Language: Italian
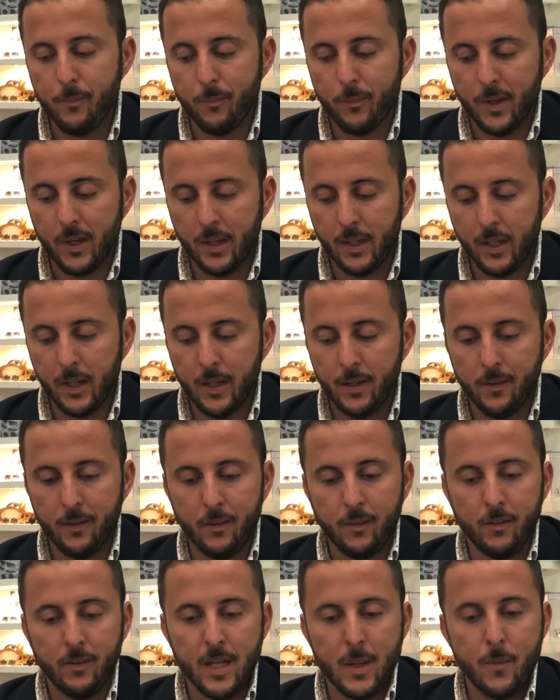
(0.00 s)
perché
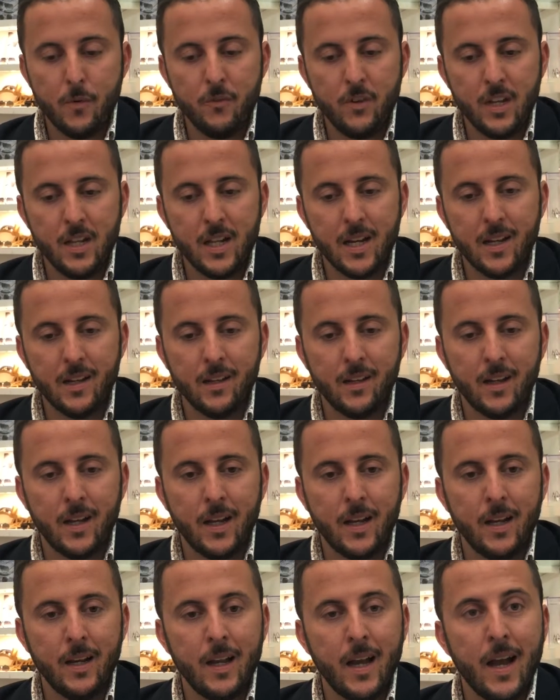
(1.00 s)
diamo vita
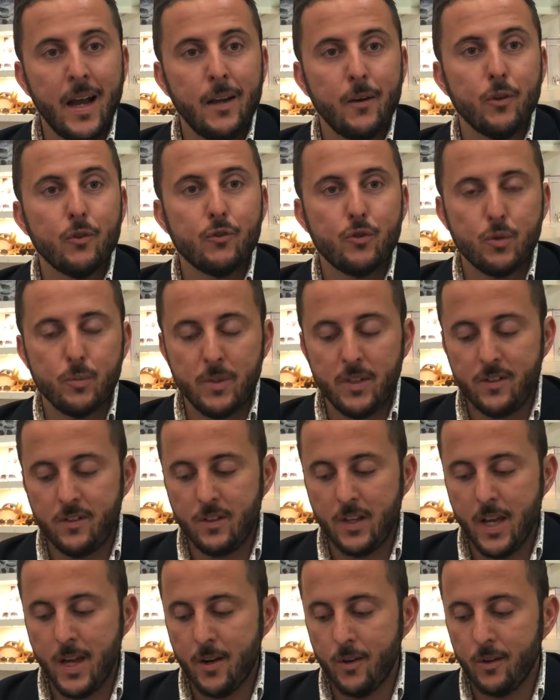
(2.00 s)
al, al nostro
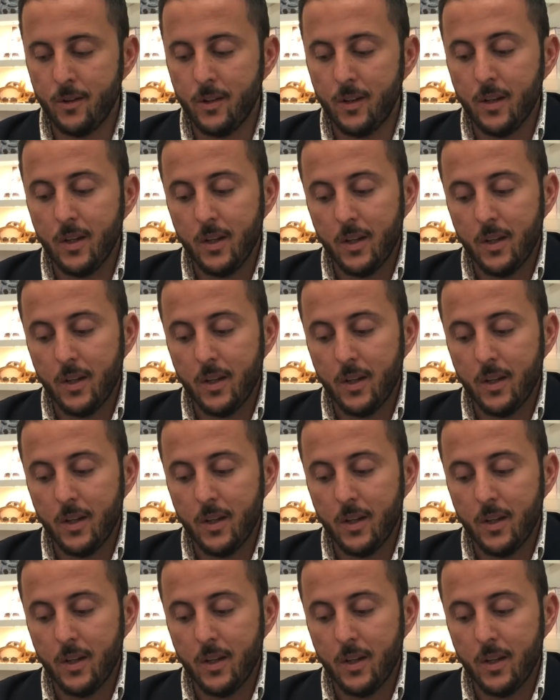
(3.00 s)
pensiero